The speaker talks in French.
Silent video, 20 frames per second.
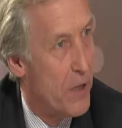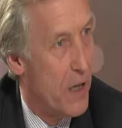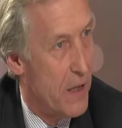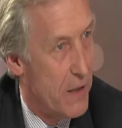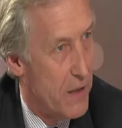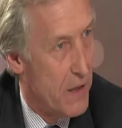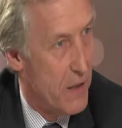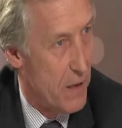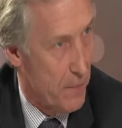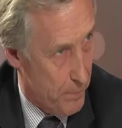à
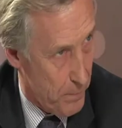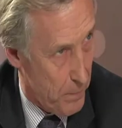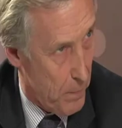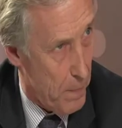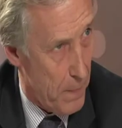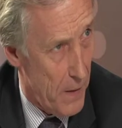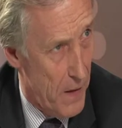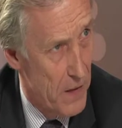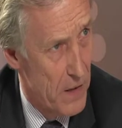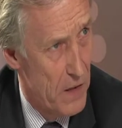dire
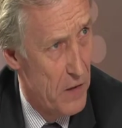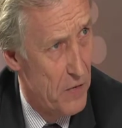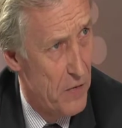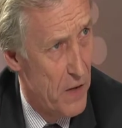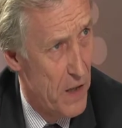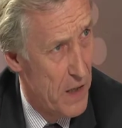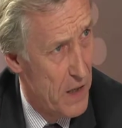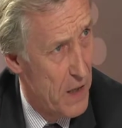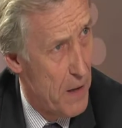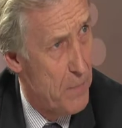qu'il
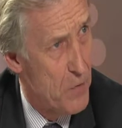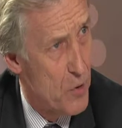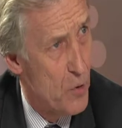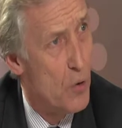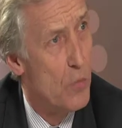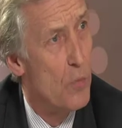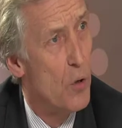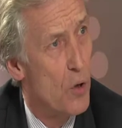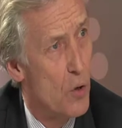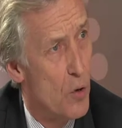fallait
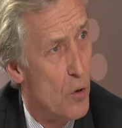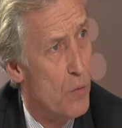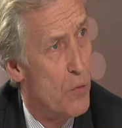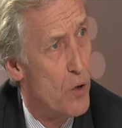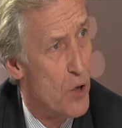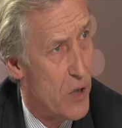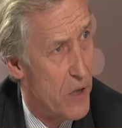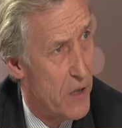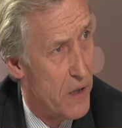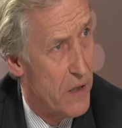absolument que le
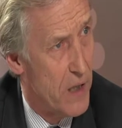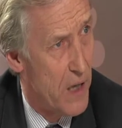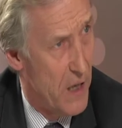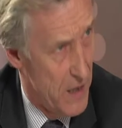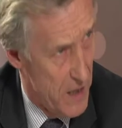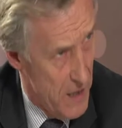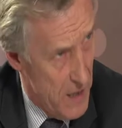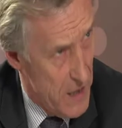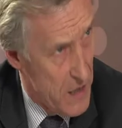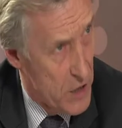budget de l'État
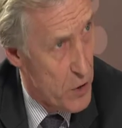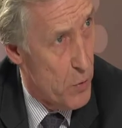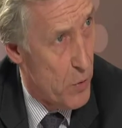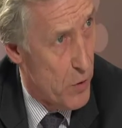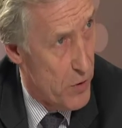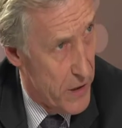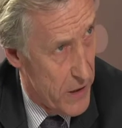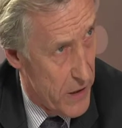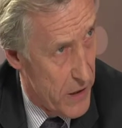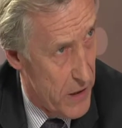soit
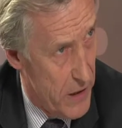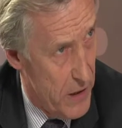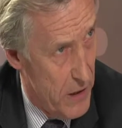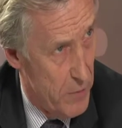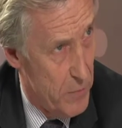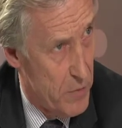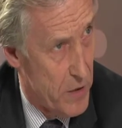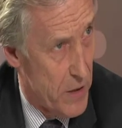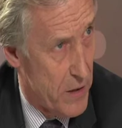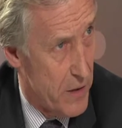en
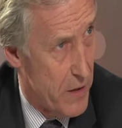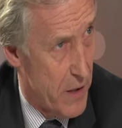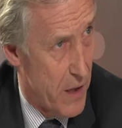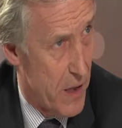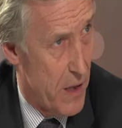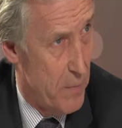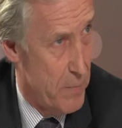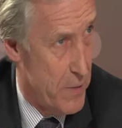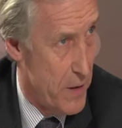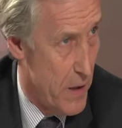équilibre. Ça a été
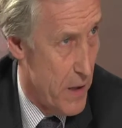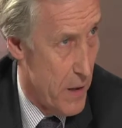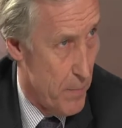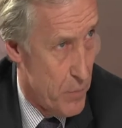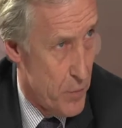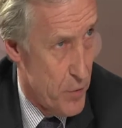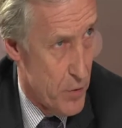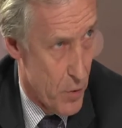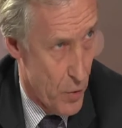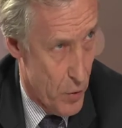rappelé à
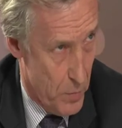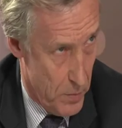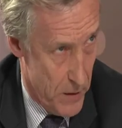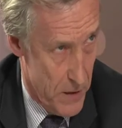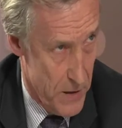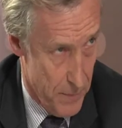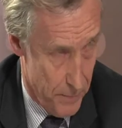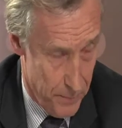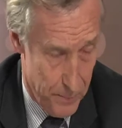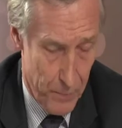plusieurs
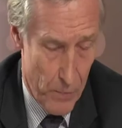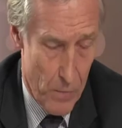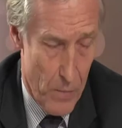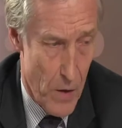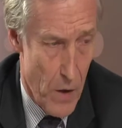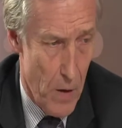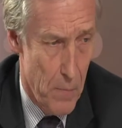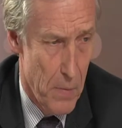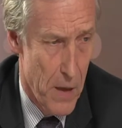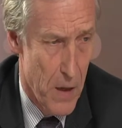reprises
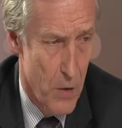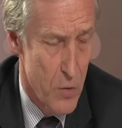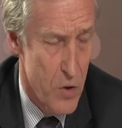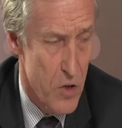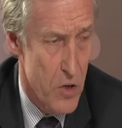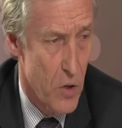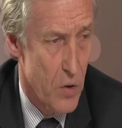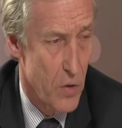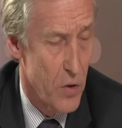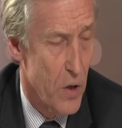par le
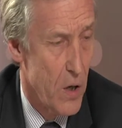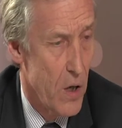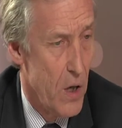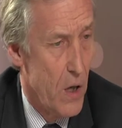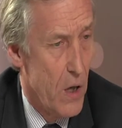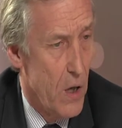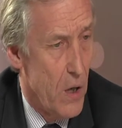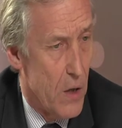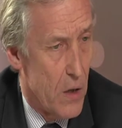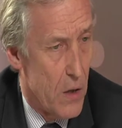centre.
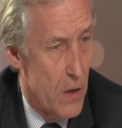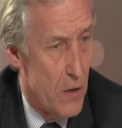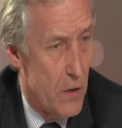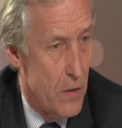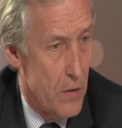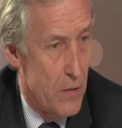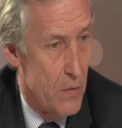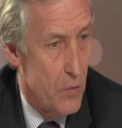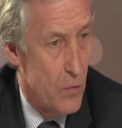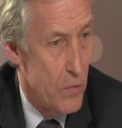
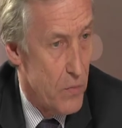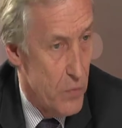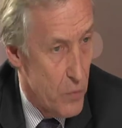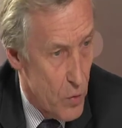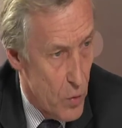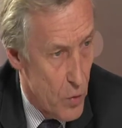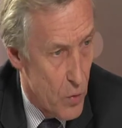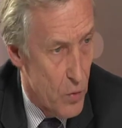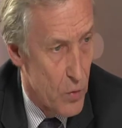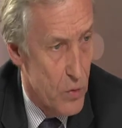Euh, nous
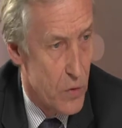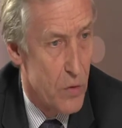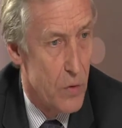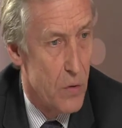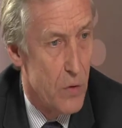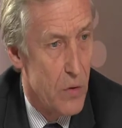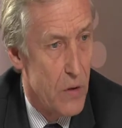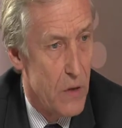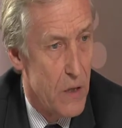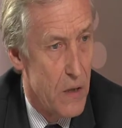voulons que
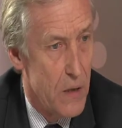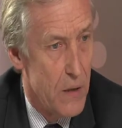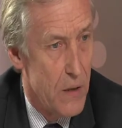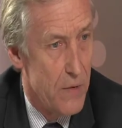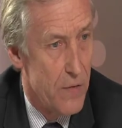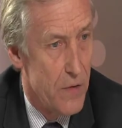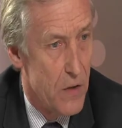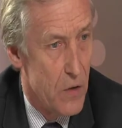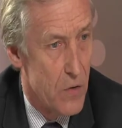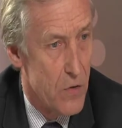
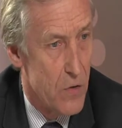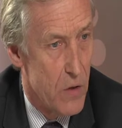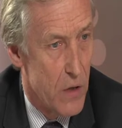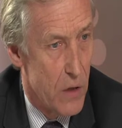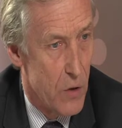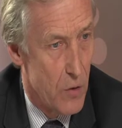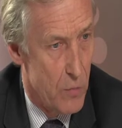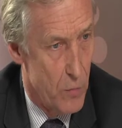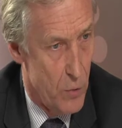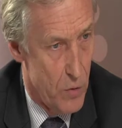les finances de la
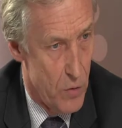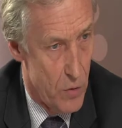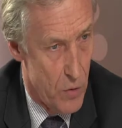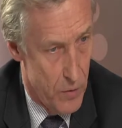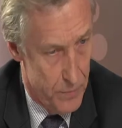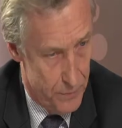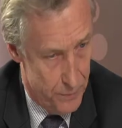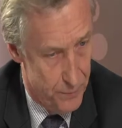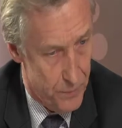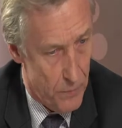
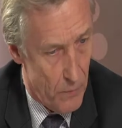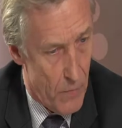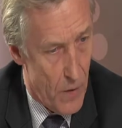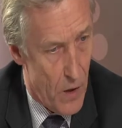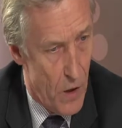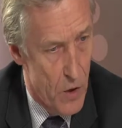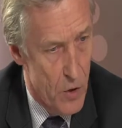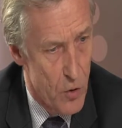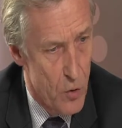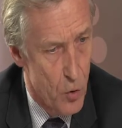commune
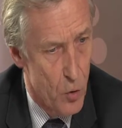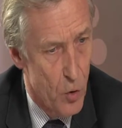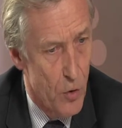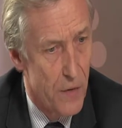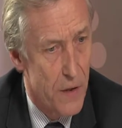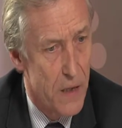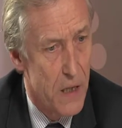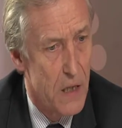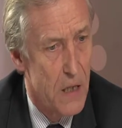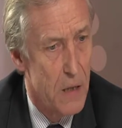on se
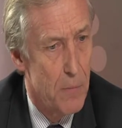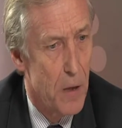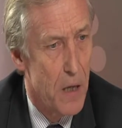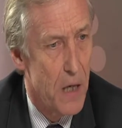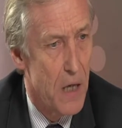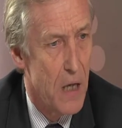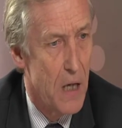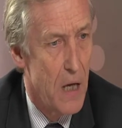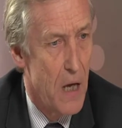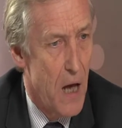trouve
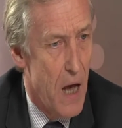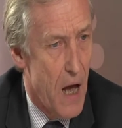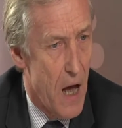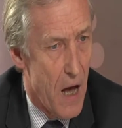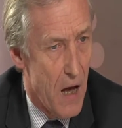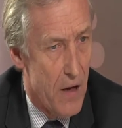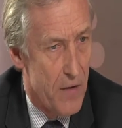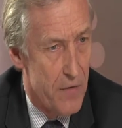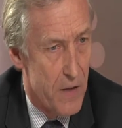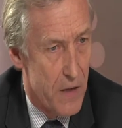équilibré,
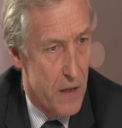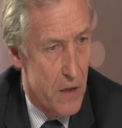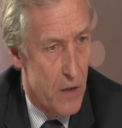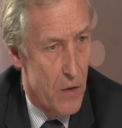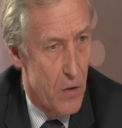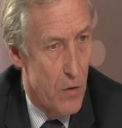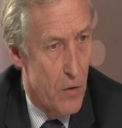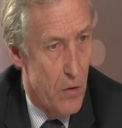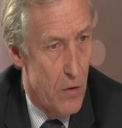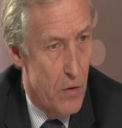avec l'absolue